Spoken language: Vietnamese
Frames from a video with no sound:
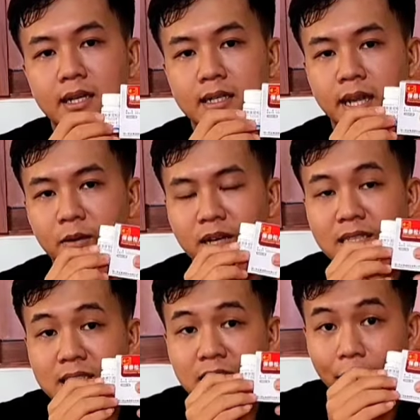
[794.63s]
á thì ông
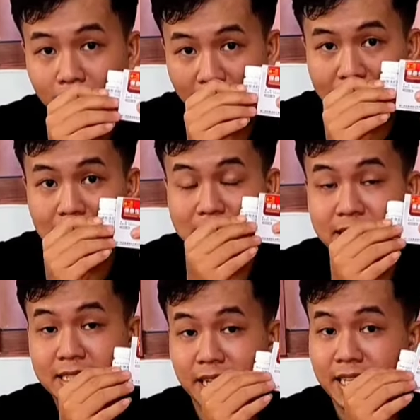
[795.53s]
thành sẽ giới thiệu lại là
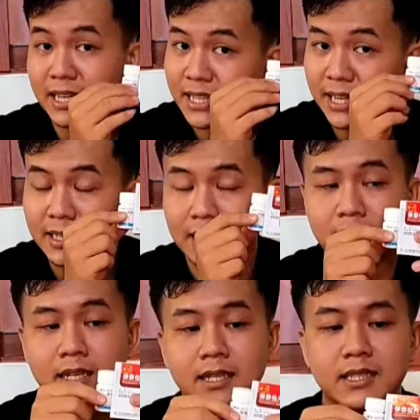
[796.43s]
chuyên trị về cái gì
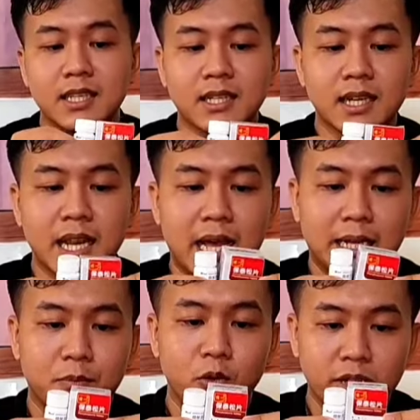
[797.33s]
thứ nhất á, là
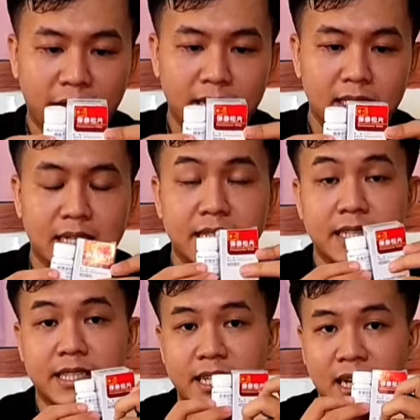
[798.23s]
cặp thuốc này là
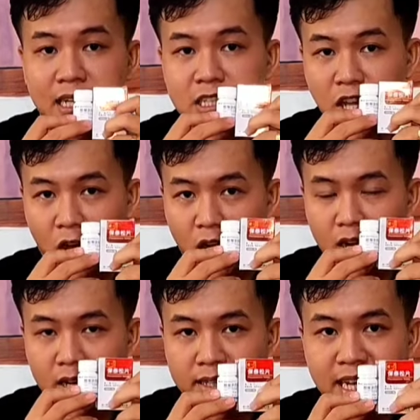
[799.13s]
chuyên trị thằng kinh
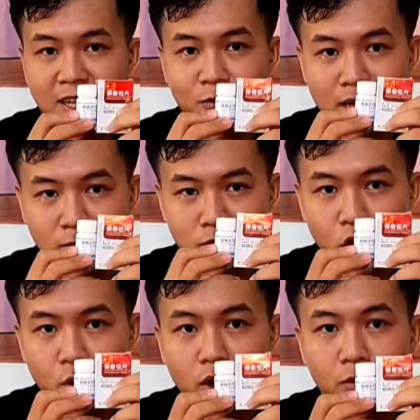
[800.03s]
tọ gây cột sống
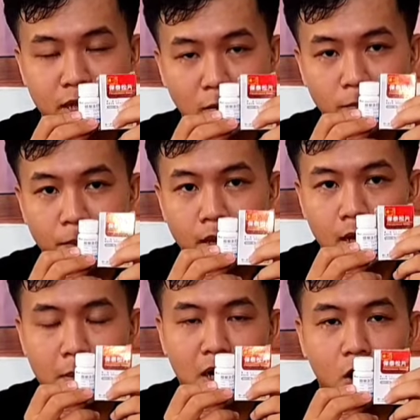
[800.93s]
thối quắc cột sống
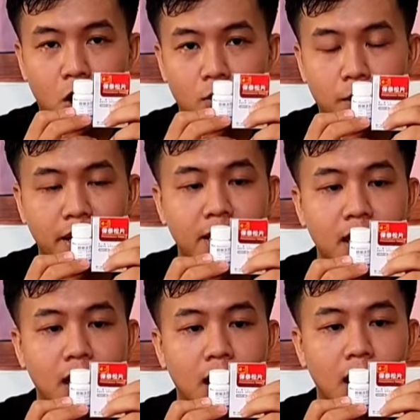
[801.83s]
bà con mà bị
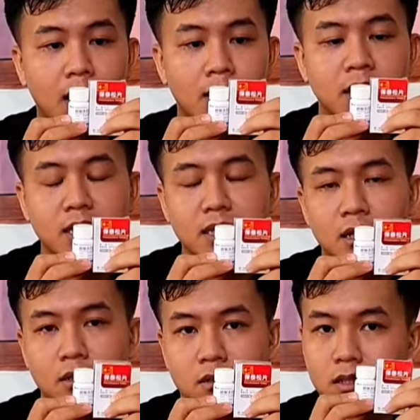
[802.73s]
uh, nhức
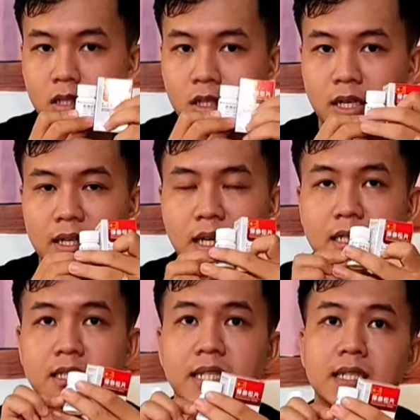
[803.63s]
đó thường thường đó là
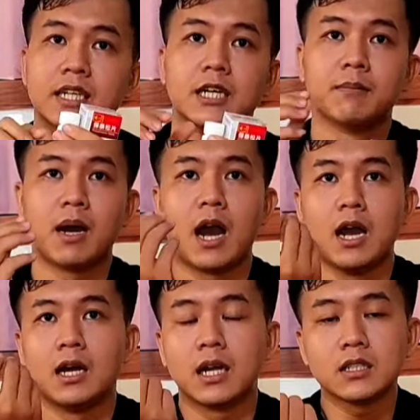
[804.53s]
những cái người
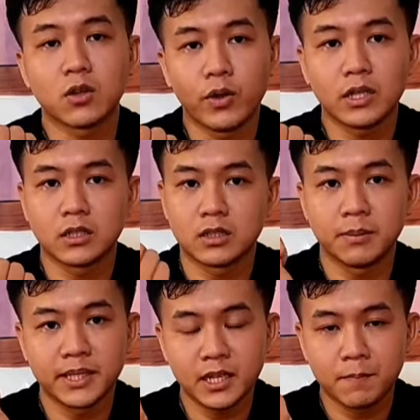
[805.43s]
mà lớn tuổi là
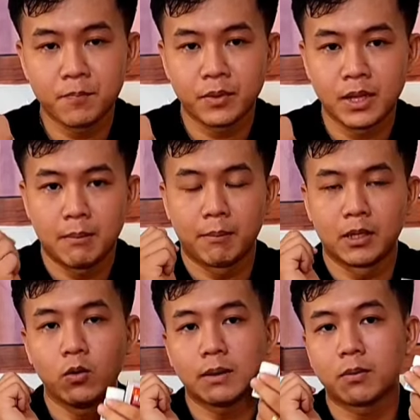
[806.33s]
thường bị nhức
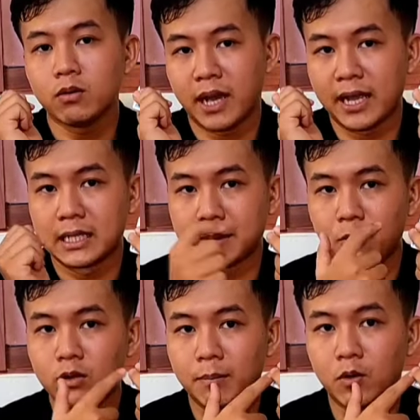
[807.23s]
mình uống cặp thuốc này
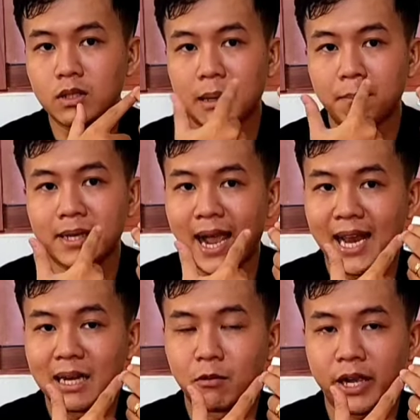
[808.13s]
cặp thuốc này mình uống tới 50
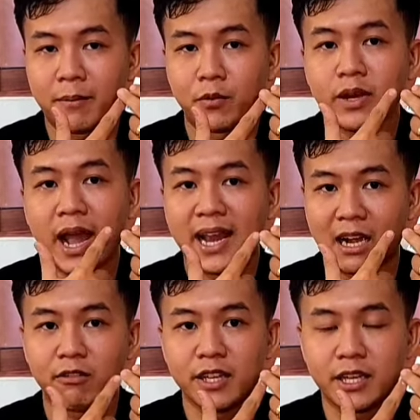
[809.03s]
ngày lần một ngày mình uống hai
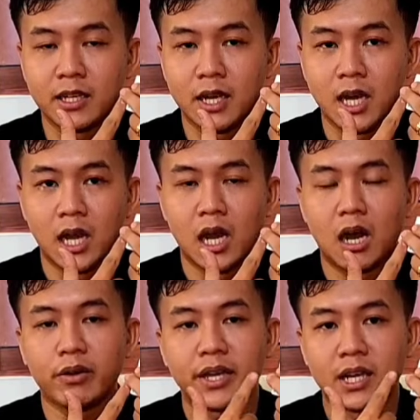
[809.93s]
lần quý vị
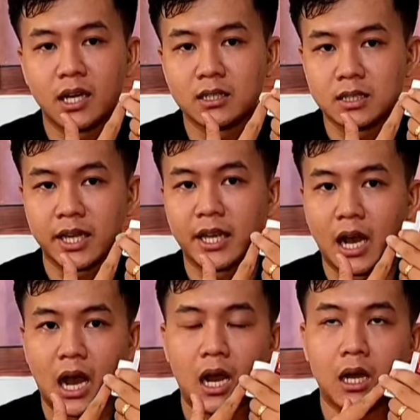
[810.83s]
à, quý vị ơi thì
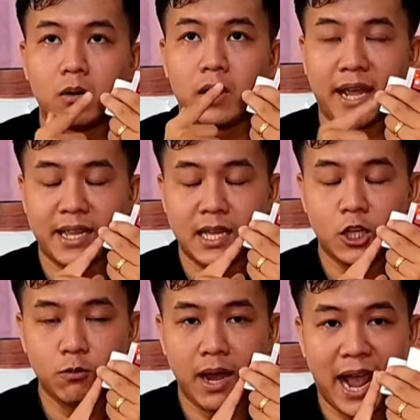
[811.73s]
à, ở đây
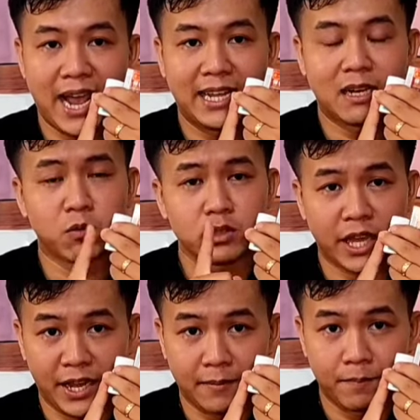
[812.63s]
nếu mà ai không có
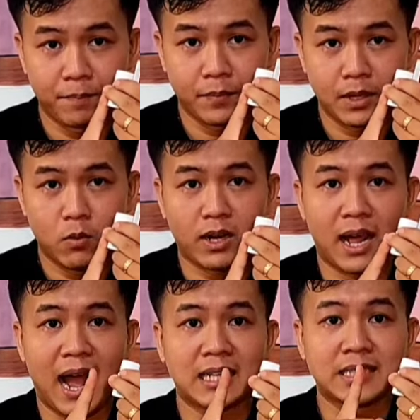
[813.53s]
tiền hoặc
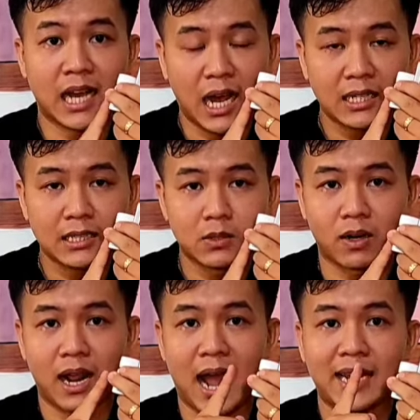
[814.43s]
là ai sợ
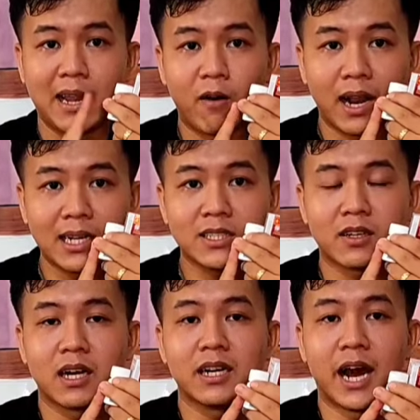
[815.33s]
hoặc là ai lo lắng
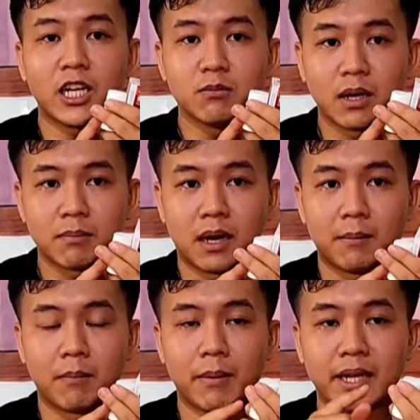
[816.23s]
cho cơ thể của mình
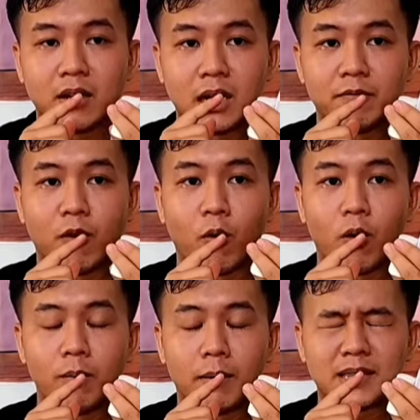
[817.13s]
mà mà bị gọi là
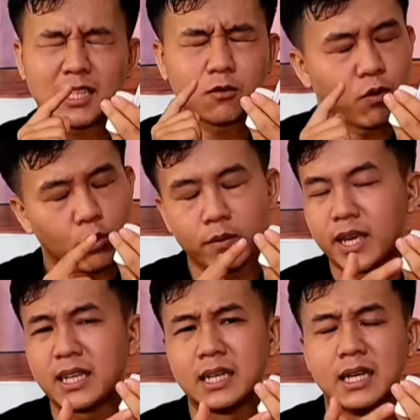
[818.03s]
phụ mà có tác dụng phụ đó
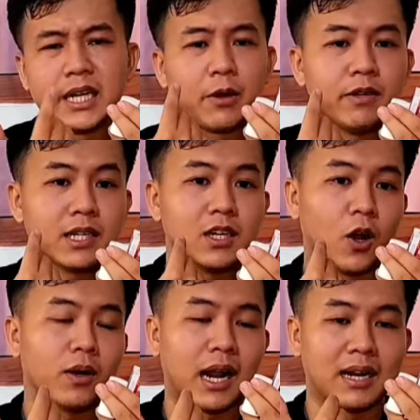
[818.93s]
quý vị thì quý vị cứ
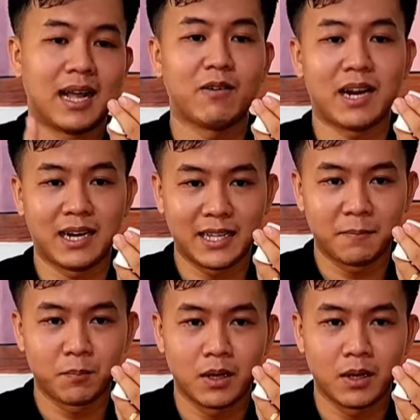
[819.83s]
gọi bác thành thẳng thành đi